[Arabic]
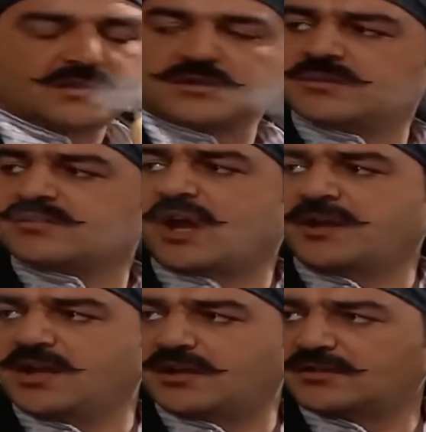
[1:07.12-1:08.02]
صحيح
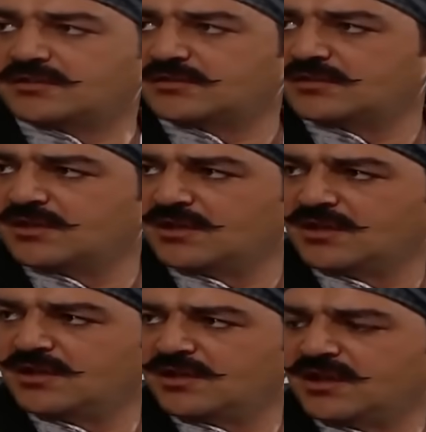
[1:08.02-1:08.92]
اخي
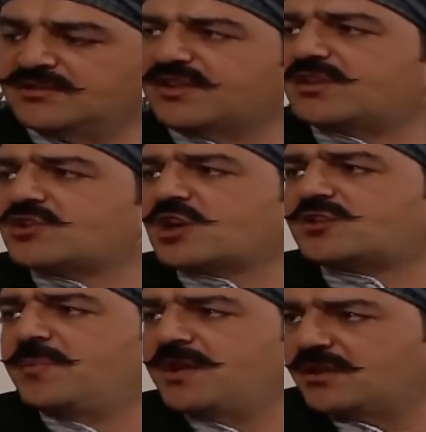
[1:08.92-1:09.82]
انت استاجرت
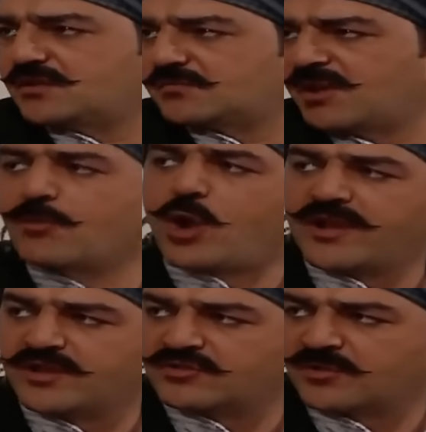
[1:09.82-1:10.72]
بيه من ابو خيري
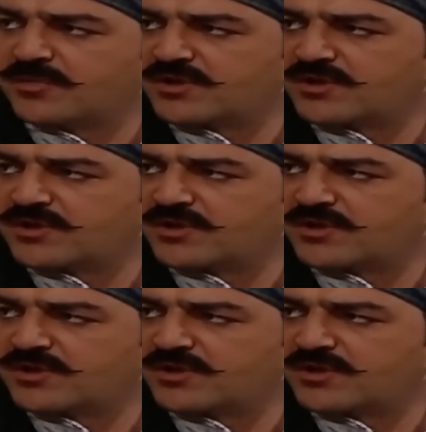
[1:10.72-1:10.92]
الطنبرجي